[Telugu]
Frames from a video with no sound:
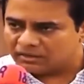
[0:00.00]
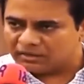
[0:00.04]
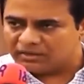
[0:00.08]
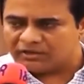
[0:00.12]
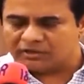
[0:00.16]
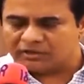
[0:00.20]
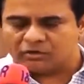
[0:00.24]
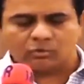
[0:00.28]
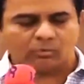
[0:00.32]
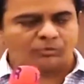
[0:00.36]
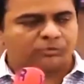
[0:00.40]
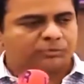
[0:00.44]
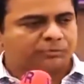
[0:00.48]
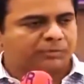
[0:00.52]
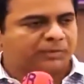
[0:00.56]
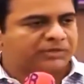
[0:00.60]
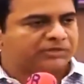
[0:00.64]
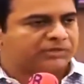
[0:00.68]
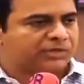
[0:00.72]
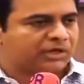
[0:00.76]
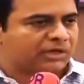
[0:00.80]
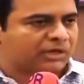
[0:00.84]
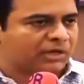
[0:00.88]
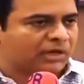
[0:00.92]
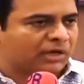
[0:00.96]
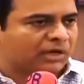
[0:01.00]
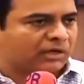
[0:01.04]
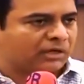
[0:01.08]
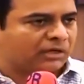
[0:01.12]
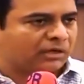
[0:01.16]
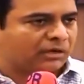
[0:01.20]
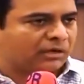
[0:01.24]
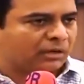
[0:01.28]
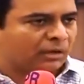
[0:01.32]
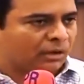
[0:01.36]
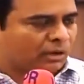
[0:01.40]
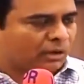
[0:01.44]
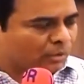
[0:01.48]
రీడింగ్ రూమ్స్ పెంచడం
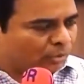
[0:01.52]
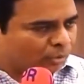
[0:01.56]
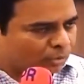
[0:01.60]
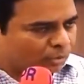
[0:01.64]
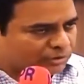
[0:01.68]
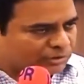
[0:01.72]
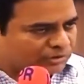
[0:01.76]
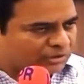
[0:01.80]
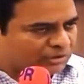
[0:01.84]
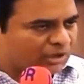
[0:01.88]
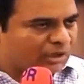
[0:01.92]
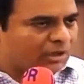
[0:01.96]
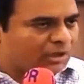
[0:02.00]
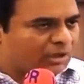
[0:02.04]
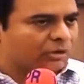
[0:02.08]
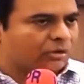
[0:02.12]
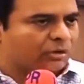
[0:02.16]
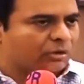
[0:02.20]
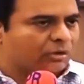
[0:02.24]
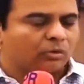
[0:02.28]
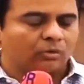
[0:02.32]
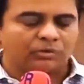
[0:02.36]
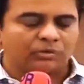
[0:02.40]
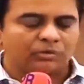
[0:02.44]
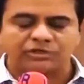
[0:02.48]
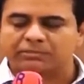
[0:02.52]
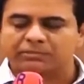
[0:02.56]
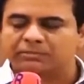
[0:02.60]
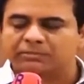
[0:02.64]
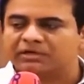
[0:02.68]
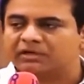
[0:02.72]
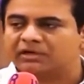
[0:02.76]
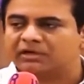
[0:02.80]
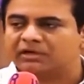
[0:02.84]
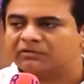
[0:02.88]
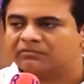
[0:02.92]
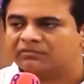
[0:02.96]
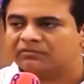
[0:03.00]
కానీ ఉచితంగా కోచింగ్
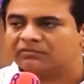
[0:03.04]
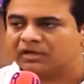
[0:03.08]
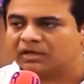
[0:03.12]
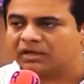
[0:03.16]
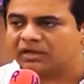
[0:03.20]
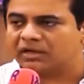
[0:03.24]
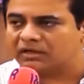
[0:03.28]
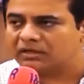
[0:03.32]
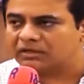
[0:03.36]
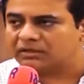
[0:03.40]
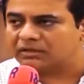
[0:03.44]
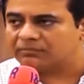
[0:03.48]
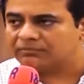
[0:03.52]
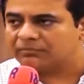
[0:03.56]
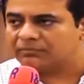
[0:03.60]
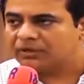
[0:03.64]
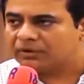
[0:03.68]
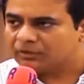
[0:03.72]
మెటీరియల్ ఇవ్వడం కానీ